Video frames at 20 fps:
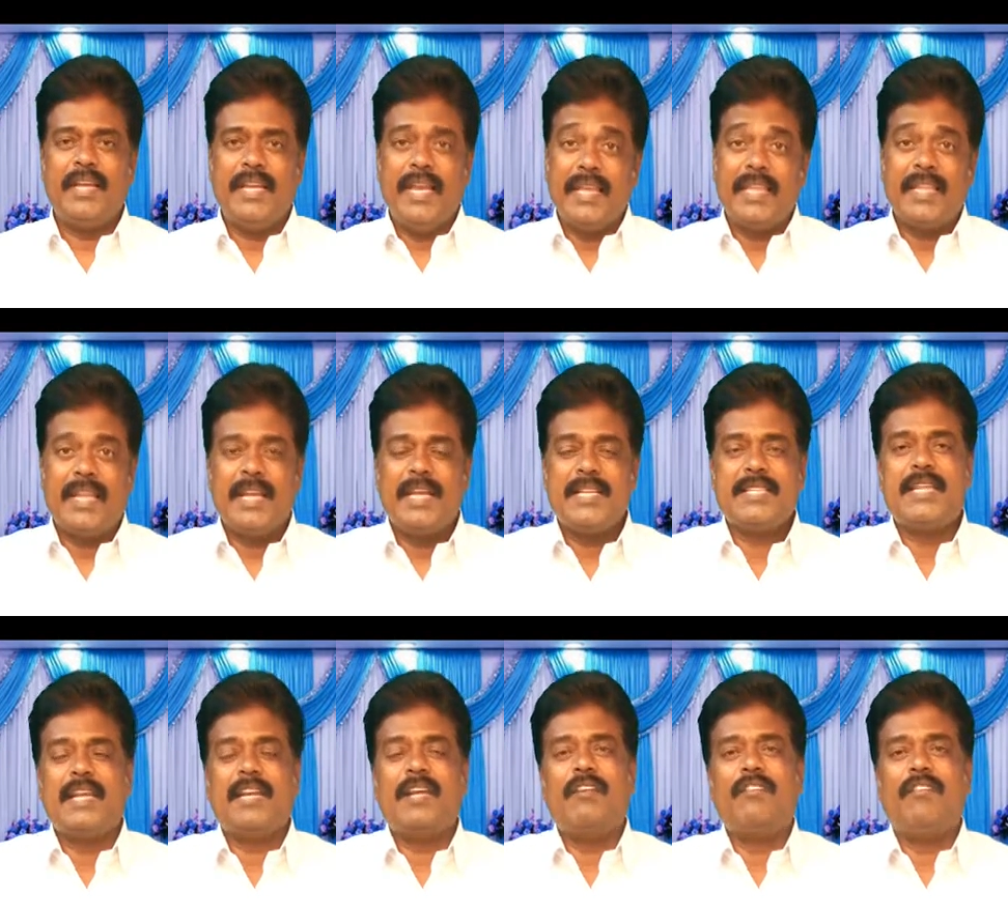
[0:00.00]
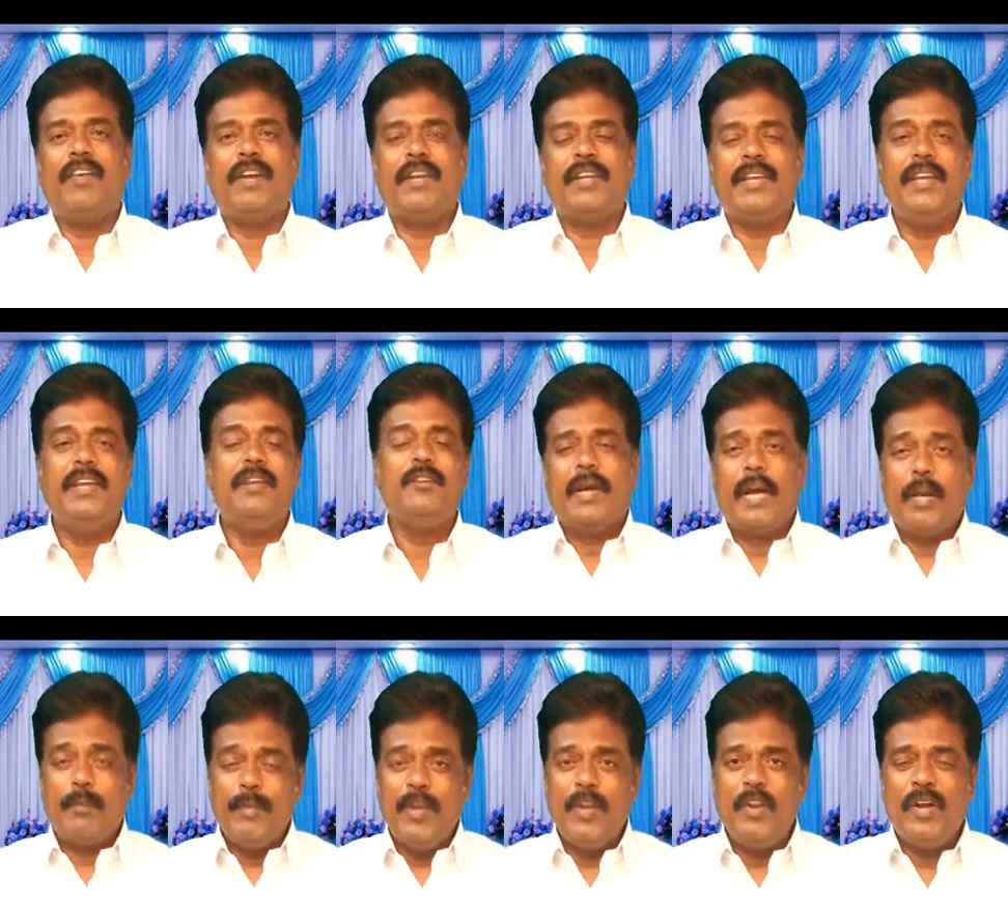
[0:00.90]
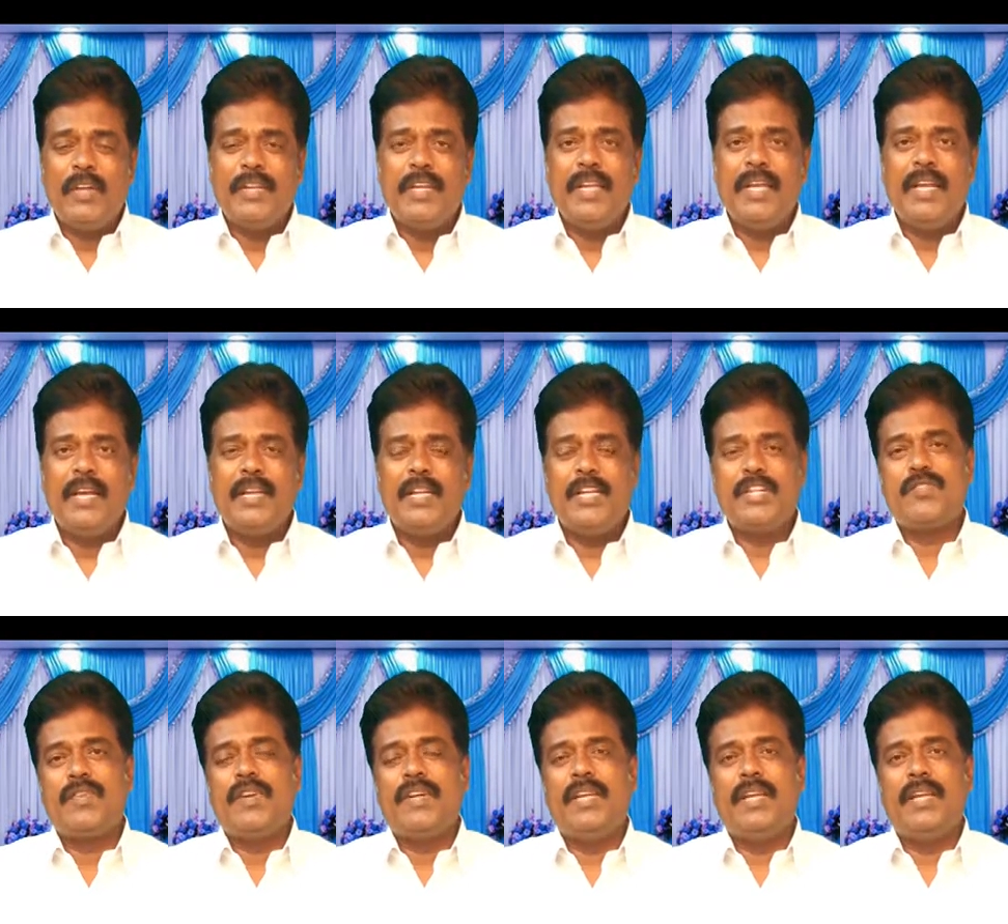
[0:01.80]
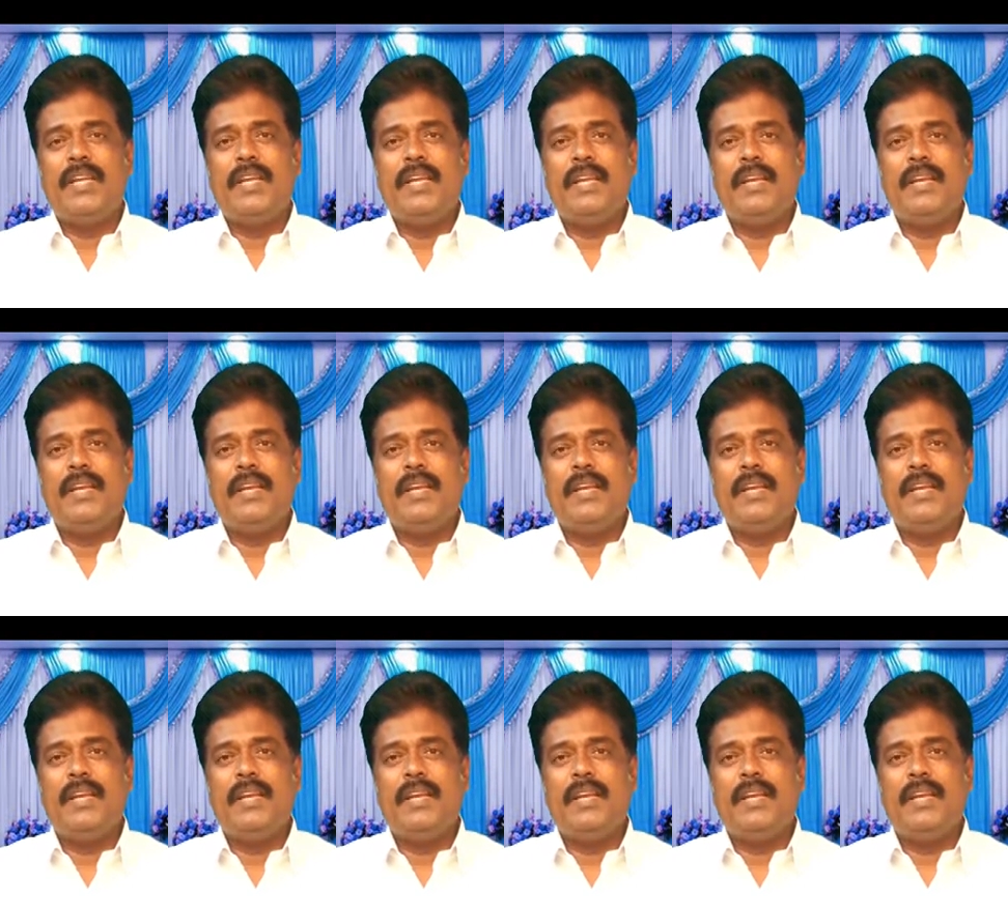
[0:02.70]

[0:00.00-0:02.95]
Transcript: కీర్తన ఛానల్ వారికి కర్మీలు అగ్ని అనేటువంటి